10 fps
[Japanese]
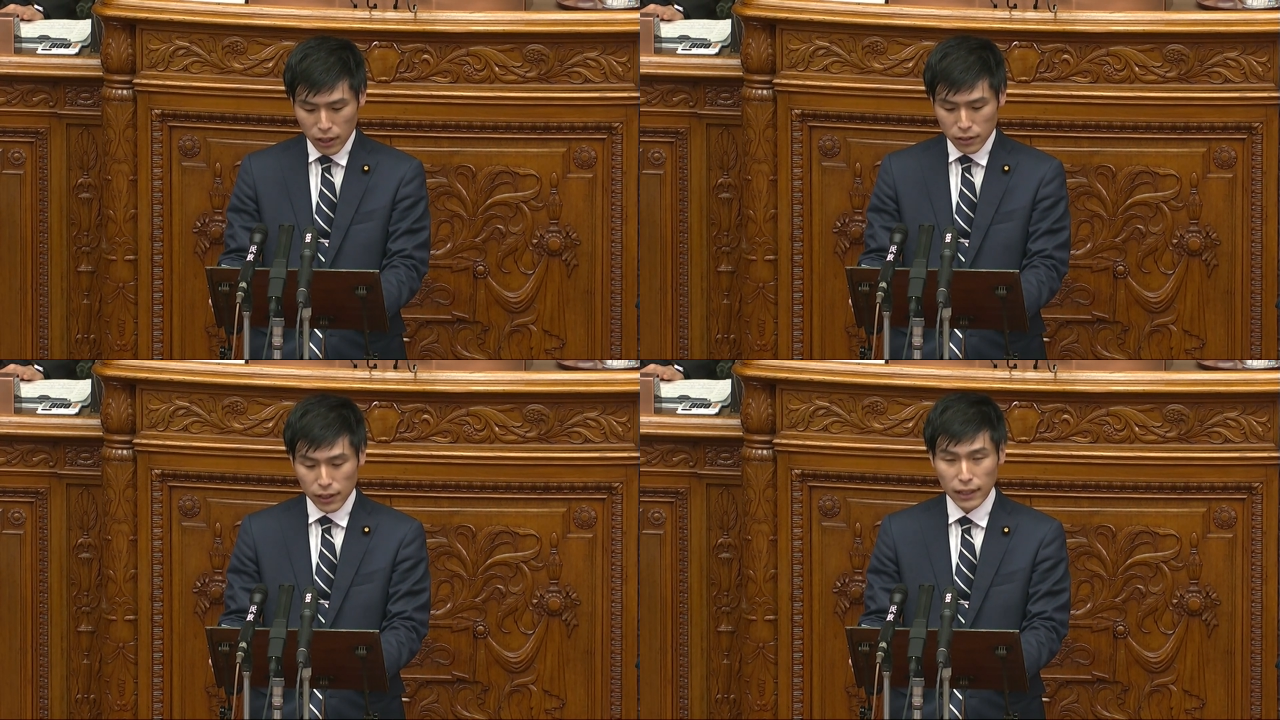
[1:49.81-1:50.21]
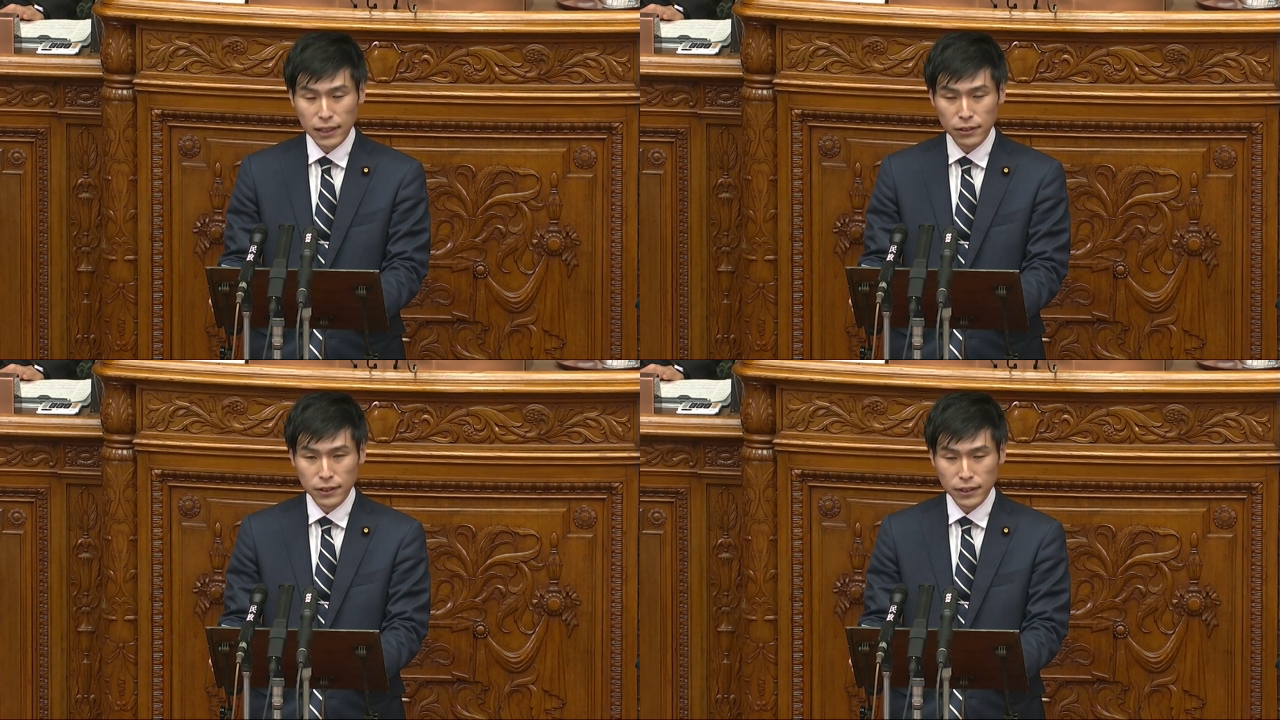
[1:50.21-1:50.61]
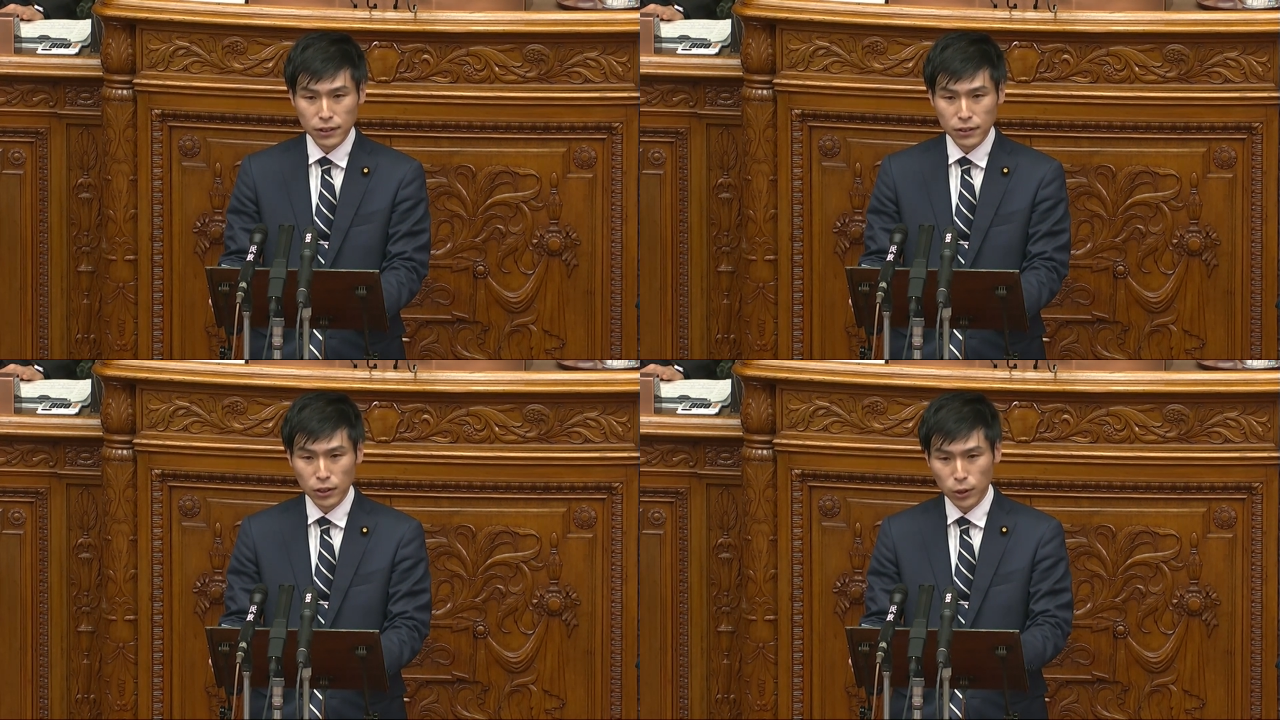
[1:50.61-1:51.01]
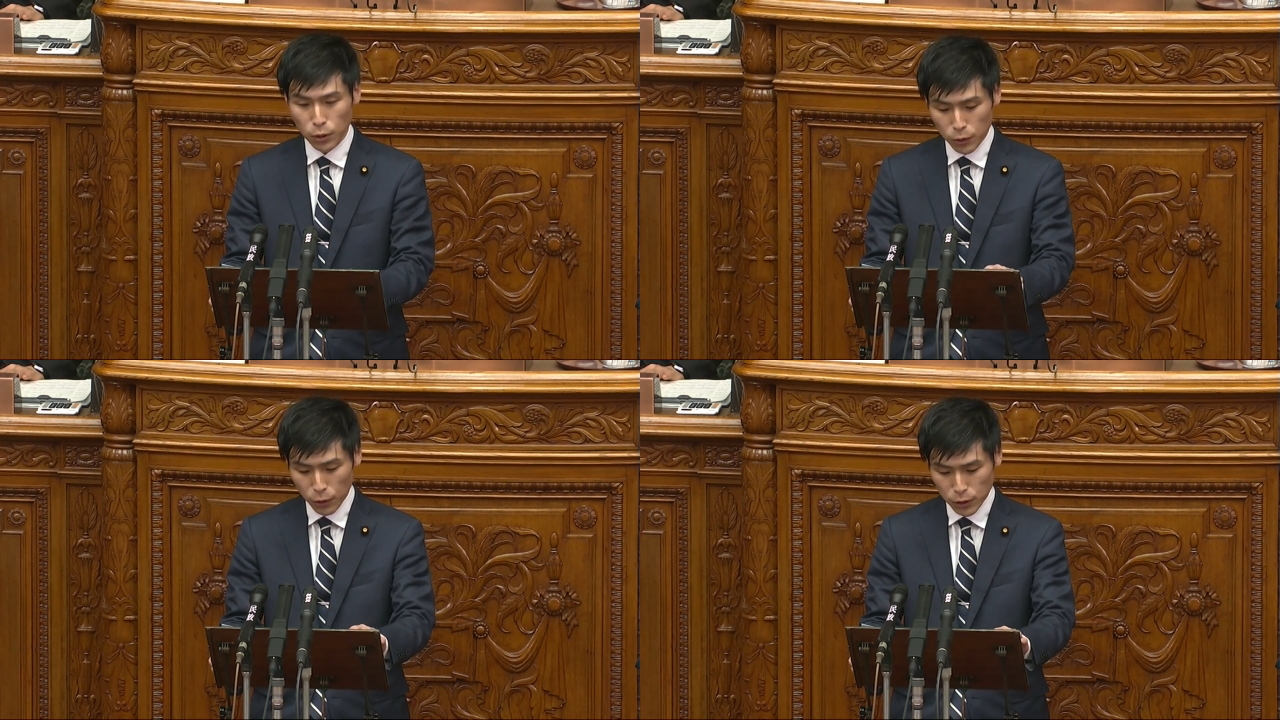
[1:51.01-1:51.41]
暮らせる水準の所
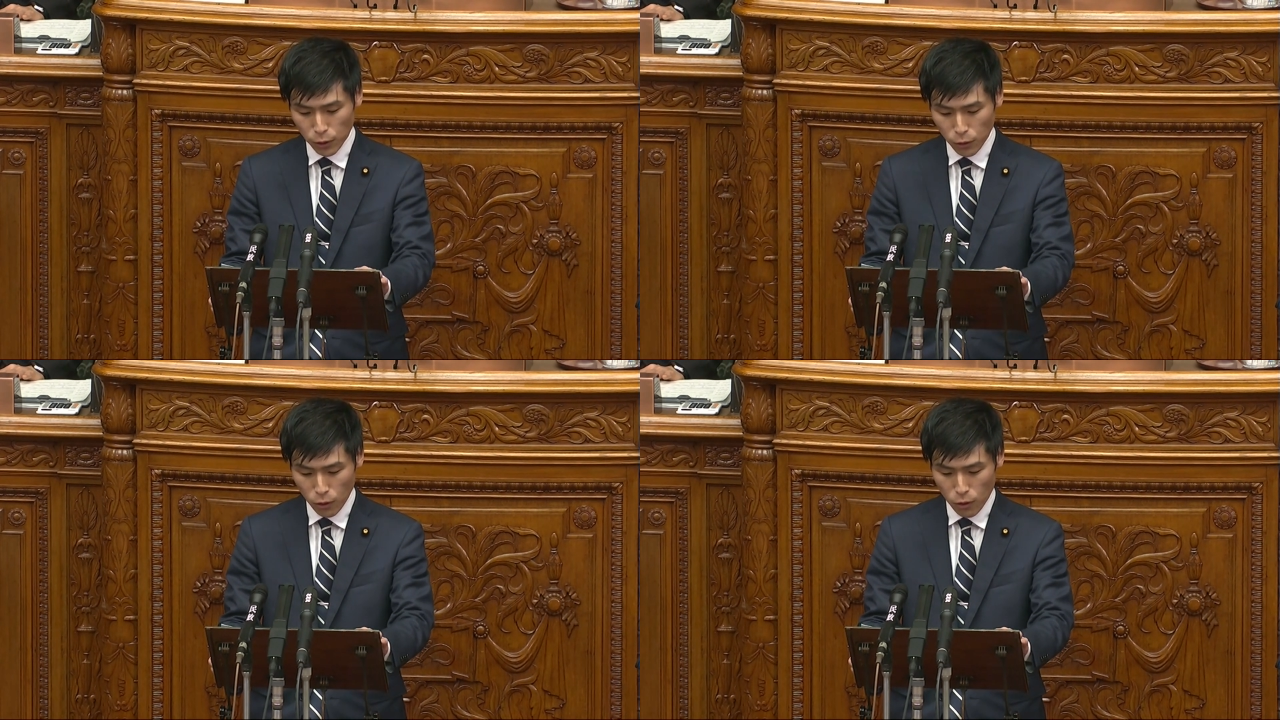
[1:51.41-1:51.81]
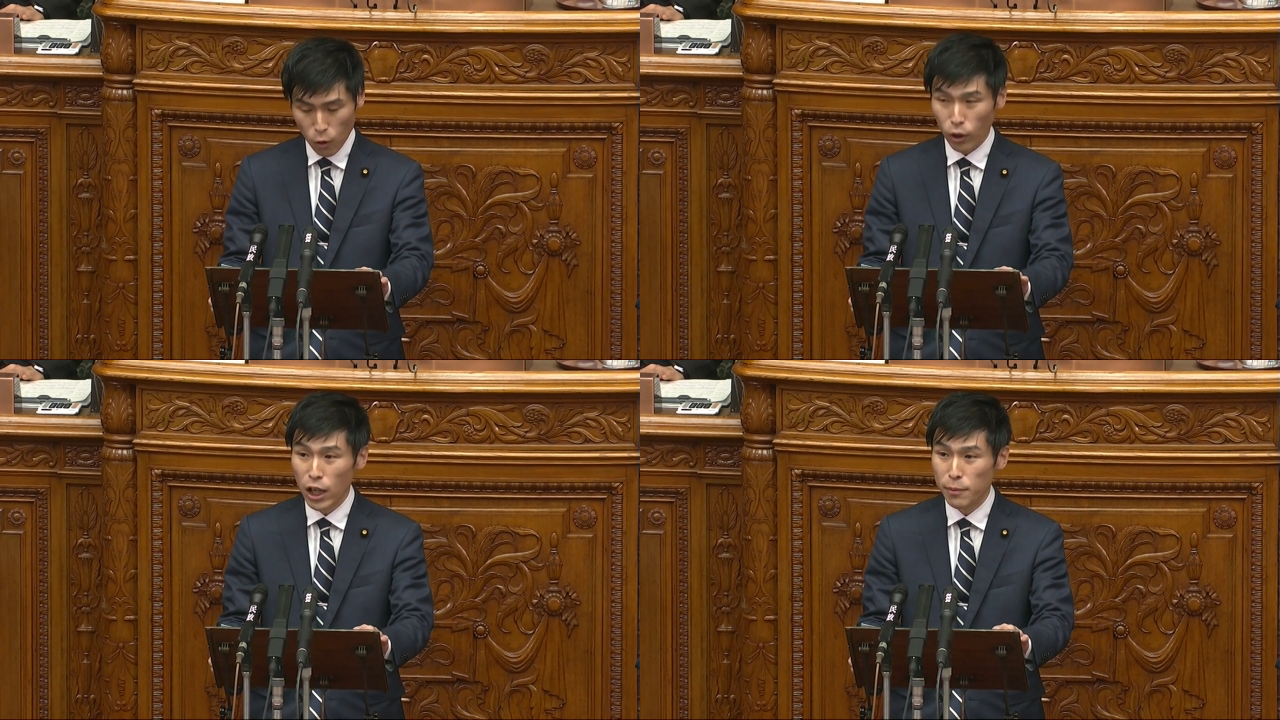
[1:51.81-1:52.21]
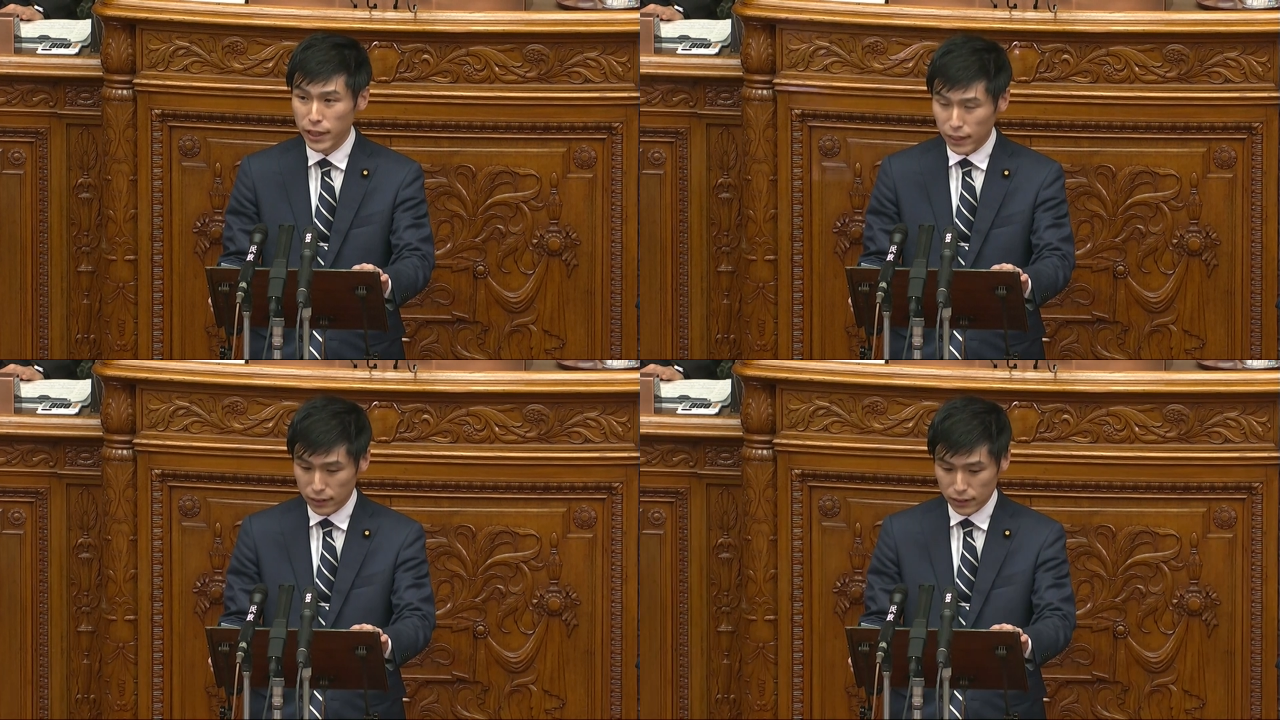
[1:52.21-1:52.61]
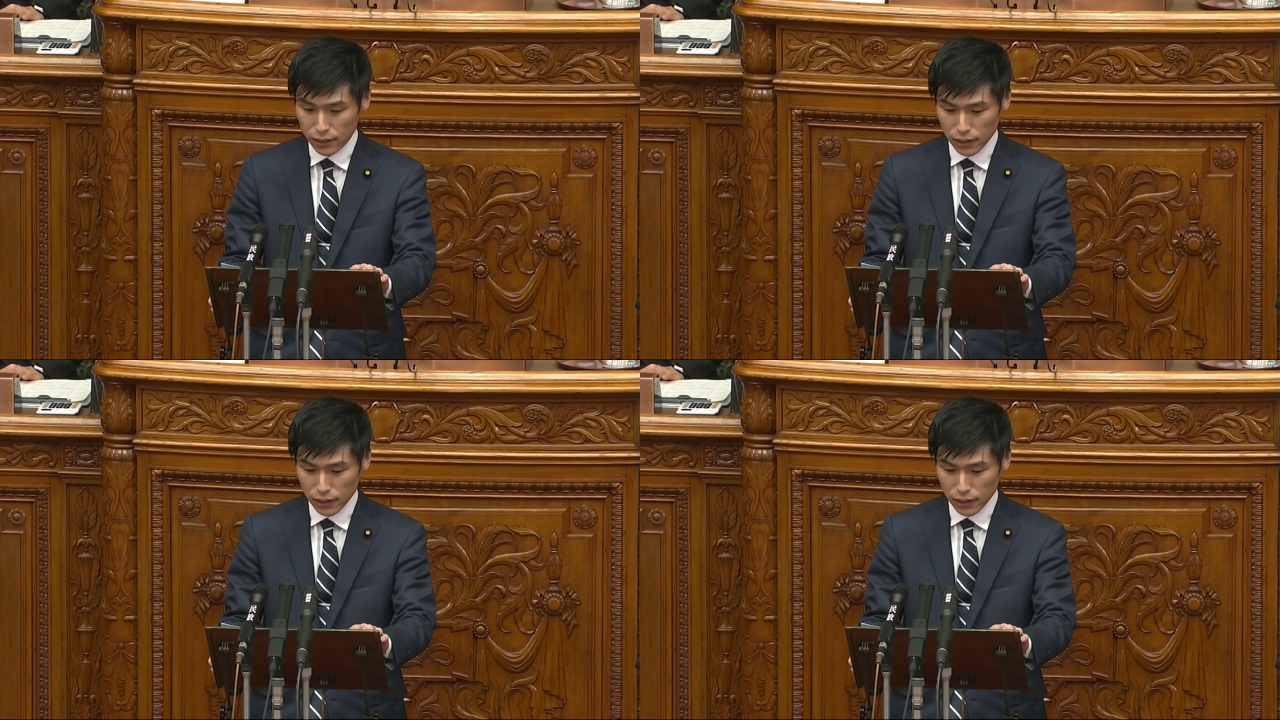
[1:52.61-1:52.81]
得保障を行うべきです。